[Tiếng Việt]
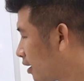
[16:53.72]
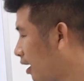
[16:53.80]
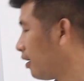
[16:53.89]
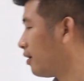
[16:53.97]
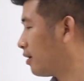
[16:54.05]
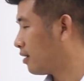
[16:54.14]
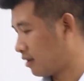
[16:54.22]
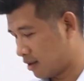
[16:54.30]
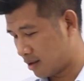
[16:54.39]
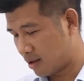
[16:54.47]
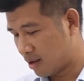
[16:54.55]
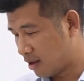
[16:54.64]
đó
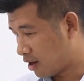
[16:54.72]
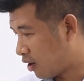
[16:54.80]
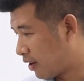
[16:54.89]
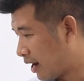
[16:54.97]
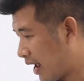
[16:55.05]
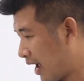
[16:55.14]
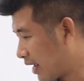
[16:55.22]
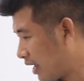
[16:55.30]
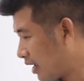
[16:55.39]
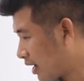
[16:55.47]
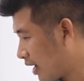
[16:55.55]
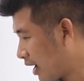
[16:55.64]
còn hai
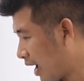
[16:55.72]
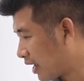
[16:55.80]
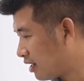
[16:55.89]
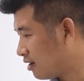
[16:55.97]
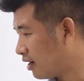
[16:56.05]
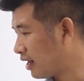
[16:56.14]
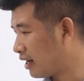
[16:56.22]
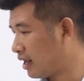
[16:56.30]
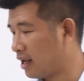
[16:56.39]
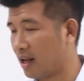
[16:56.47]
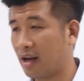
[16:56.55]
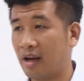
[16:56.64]
cái cái hai cái dưới này
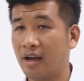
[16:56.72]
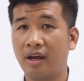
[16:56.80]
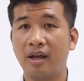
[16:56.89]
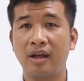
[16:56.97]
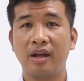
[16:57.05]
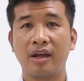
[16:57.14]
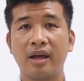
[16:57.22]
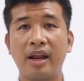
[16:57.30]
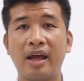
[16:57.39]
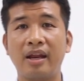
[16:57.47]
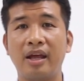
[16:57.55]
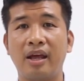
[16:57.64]
thì cái
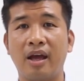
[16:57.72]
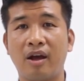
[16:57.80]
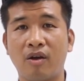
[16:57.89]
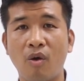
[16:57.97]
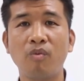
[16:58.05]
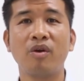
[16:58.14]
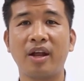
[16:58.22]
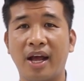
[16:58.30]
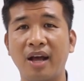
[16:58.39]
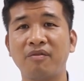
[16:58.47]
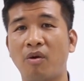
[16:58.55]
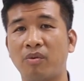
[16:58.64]
đấy thì cũng có thể
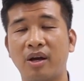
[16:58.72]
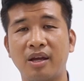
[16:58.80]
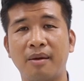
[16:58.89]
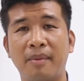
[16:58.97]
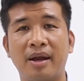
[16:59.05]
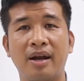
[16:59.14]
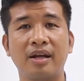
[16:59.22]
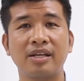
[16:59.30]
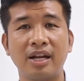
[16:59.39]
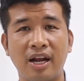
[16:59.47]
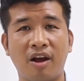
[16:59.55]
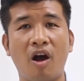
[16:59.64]
khắc phục được nhưng mà nó
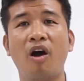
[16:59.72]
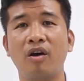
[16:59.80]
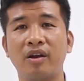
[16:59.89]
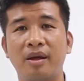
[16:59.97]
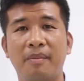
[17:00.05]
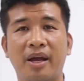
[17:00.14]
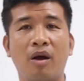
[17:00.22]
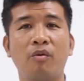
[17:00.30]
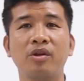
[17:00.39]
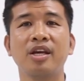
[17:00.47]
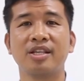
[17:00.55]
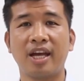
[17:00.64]
rất là khó thì mình không
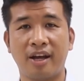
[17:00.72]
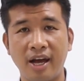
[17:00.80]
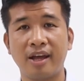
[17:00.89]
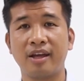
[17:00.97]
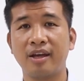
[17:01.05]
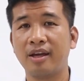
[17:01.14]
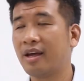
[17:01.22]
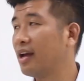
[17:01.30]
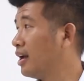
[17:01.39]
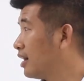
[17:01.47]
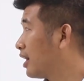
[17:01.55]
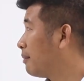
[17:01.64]
có chia sẻ ở đây
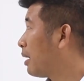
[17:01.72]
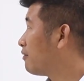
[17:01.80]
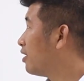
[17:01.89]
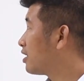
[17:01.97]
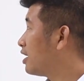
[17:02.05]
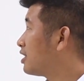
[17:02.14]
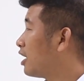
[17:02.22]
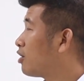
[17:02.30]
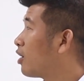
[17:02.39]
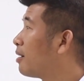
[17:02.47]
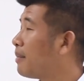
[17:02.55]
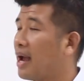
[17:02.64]
thì mình vừa chia sẻ
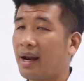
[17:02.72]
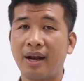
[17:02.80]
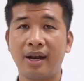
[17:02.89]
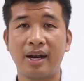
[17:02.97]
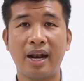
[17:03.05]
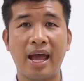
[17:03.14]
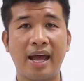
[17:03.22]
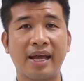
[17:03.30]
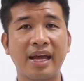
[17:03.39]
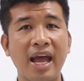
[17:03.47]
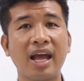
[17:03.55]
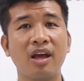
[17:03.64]
cho các bạn là
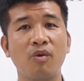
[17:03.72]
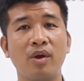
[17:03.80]
các cái